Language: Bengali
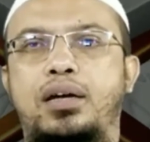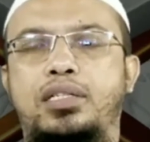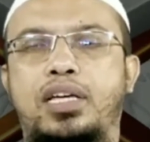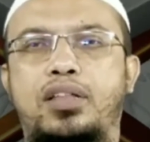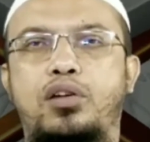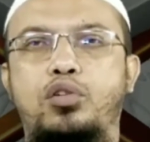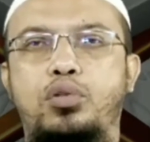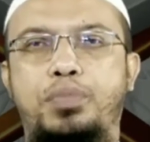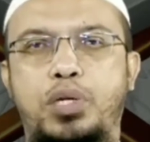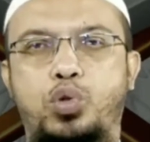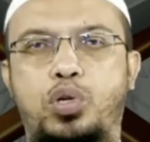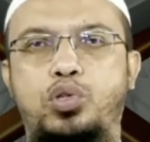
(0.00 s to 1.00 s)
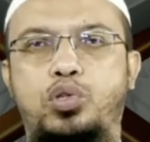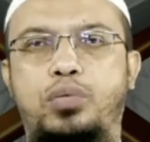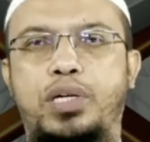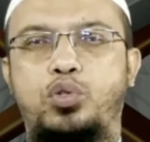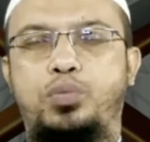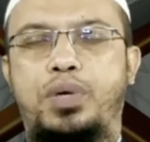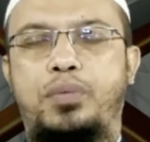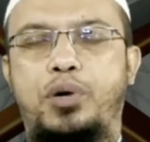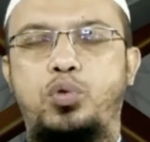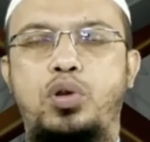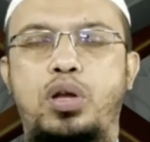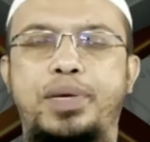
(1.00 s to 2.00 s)
সাধারণত পাঁচওয়াক্ত বা জুমা বা
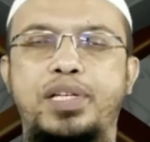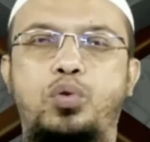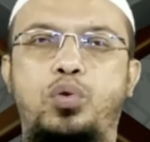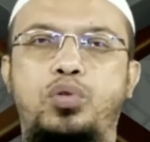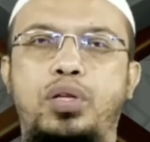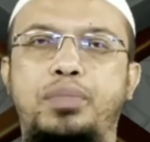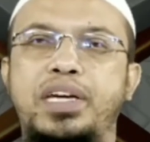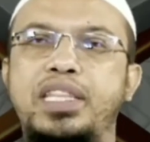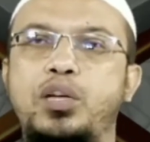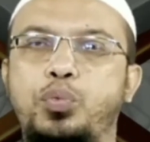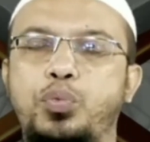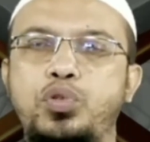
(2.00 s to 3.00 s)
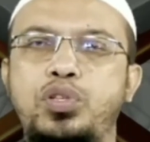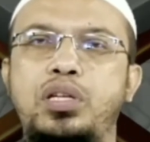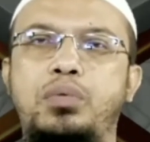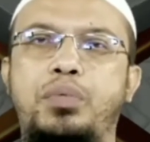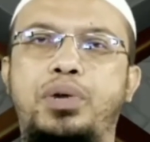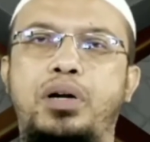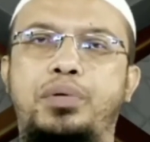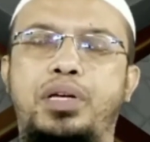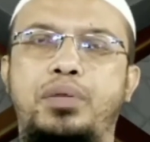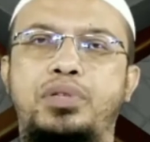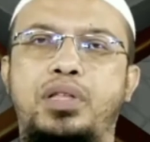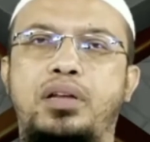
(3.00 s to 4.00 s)
অন্য নামাজগুলোতে মেয়েদের উপস্থিতির ব্যাপারে নবী
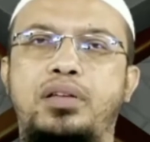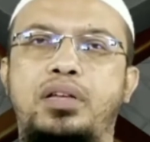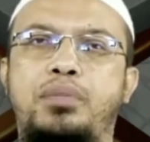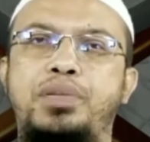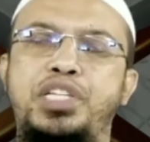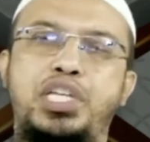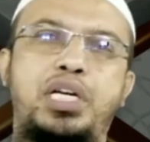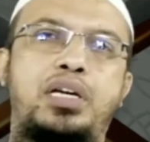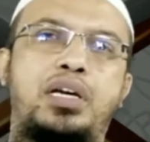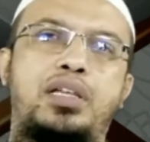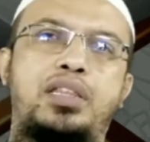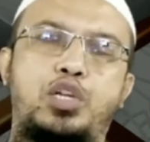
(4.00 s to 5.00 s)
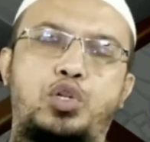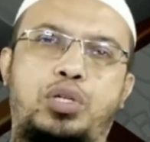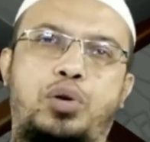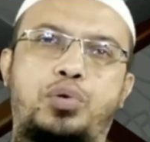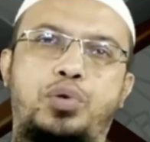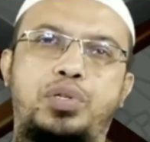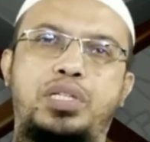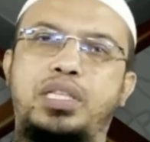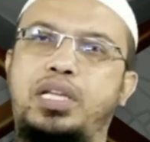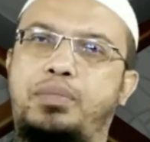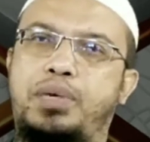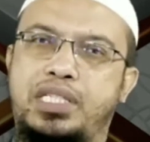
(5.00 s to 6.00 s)
করিম সাল্লাহ সাল্লাম নিজেই নিরুৎসাহ করেছেন
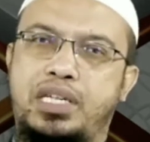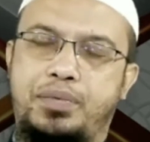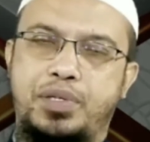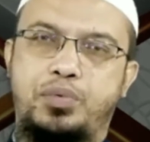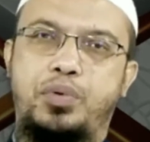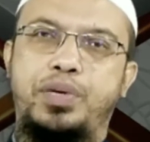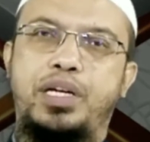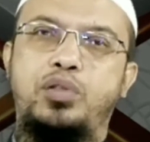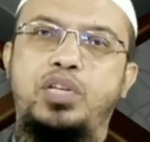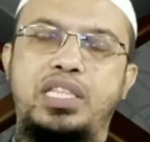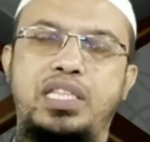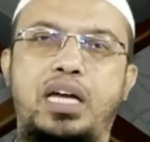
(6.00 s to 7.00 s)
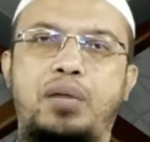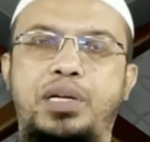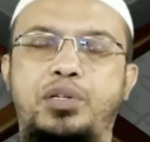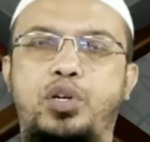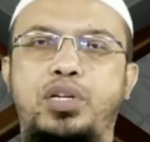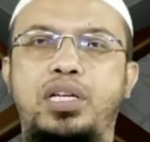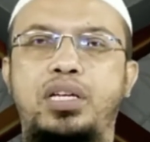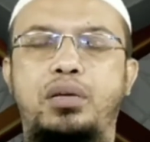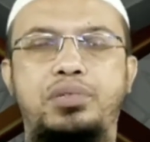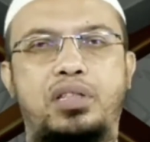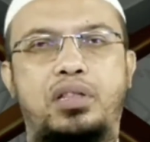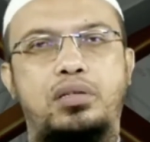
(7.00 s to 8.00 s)
তারা বাসায় নামাজ পড়বে কিন্তু ঈদগাহের বিষয়টি
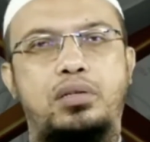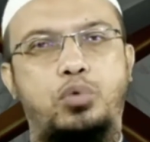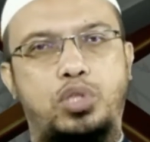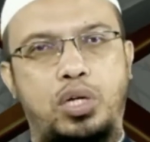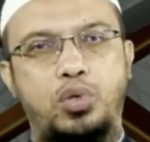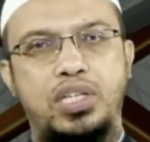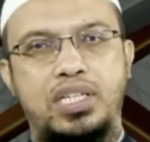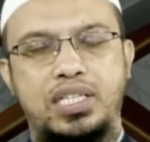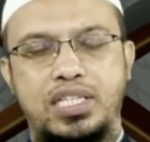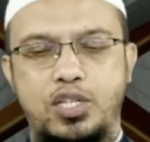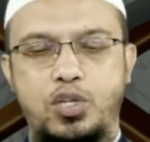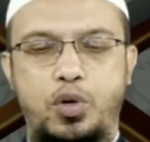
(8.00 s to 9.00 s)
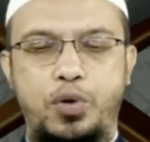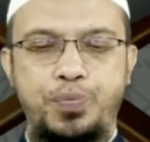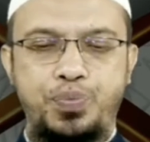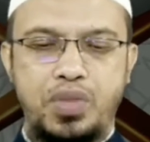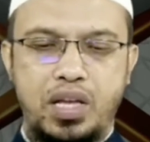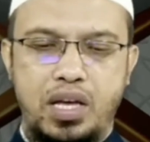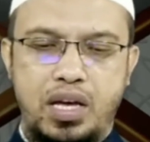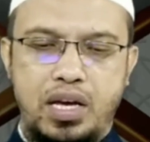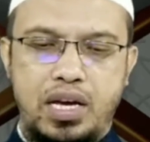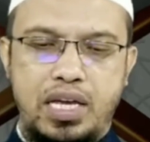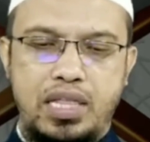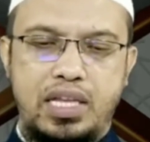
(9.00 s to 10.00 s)
নবী সাল্লাহ সাল্লাম উৎসাহ দিয়েছেন সেজন্য
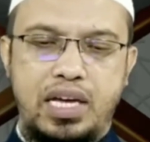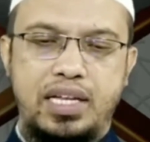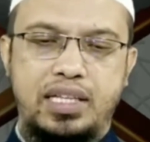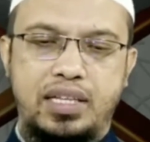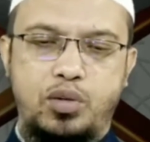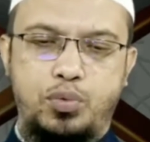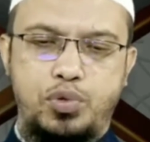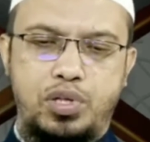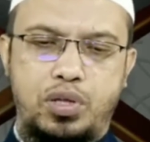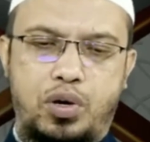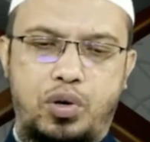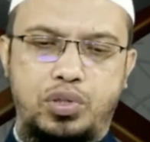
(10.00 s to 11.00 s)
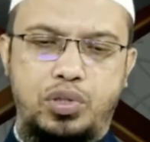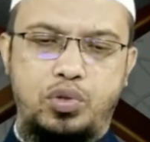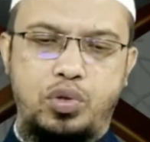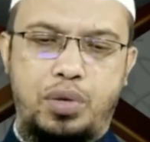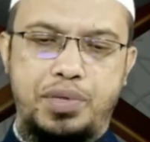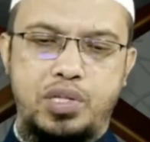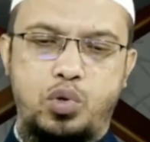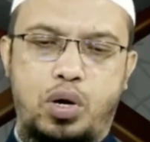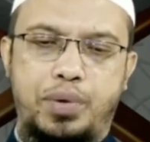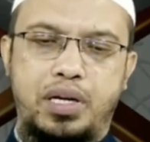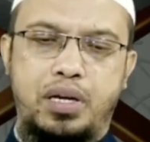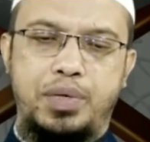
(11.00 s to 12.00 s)
ঈদগাহে তাদের উপস্থিত হওয়া উচিত যদিও আমাদের
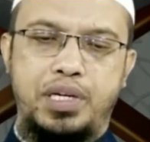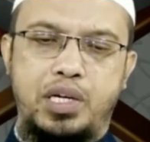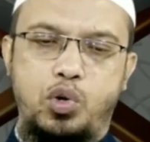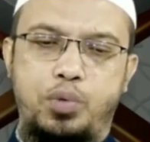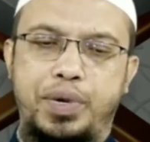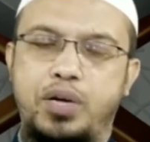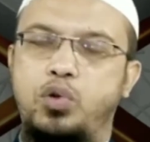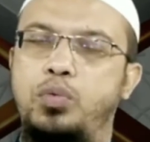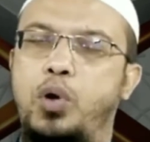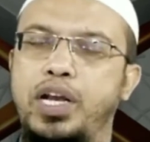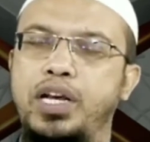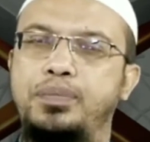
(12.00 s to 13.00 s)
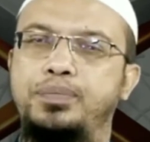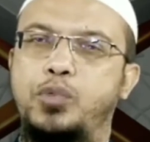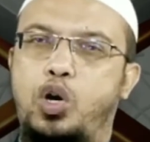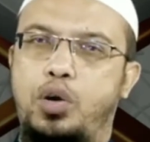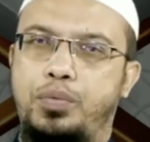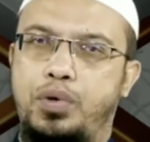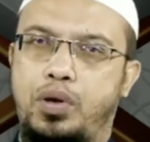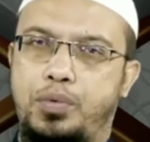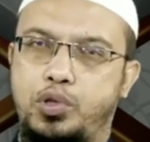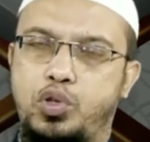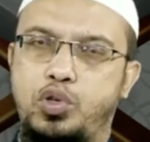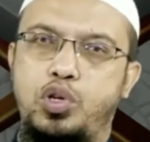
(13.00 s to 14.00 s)
সোলামাইকরাম এটিকেও মাকরুহ বলেন
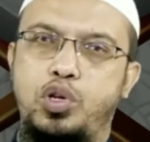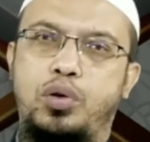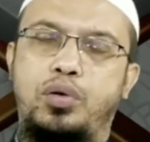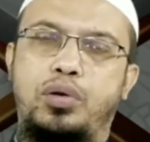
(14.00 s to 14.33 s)
অপছন্দনীয়